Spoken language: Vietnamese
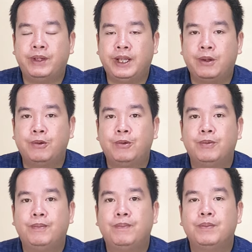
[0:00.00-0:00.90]
Viettel
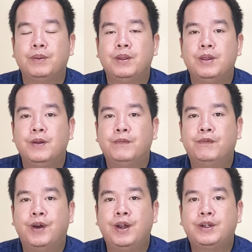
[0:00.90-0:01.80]

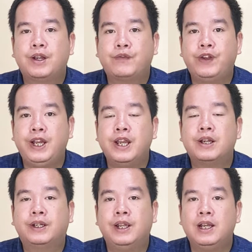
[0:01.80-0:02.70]
với cước phí đi
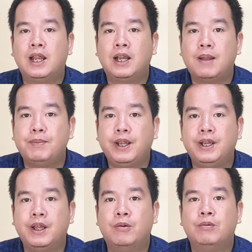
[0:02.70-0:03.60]
đăng ký là
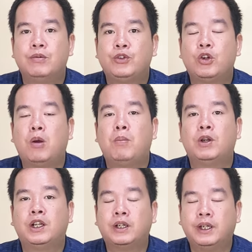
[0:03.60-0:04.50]
5.000 đồng cho một
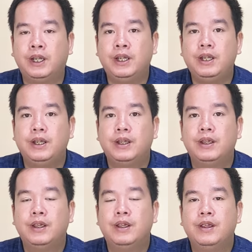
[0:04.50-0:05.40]
lần đăng ký
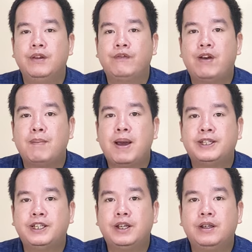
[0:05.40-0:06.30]
và bạn
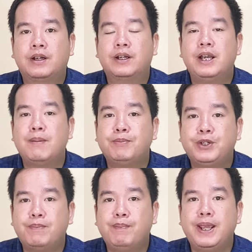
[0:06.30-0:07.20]
sẽ nhận được
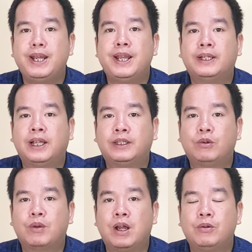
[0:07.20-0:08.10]
500 m data tốc
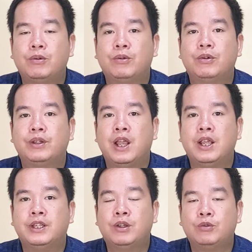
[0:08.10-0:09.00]
độ cao
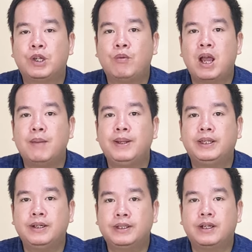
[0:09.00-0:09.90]
để sử dụng trong
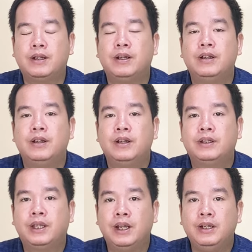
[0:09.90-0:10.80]
24 giờ
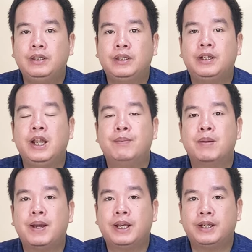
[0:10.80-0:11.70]
tính từ thời điểm
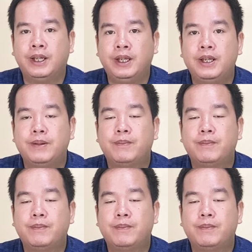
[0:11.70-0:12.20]
các bạn đăng ký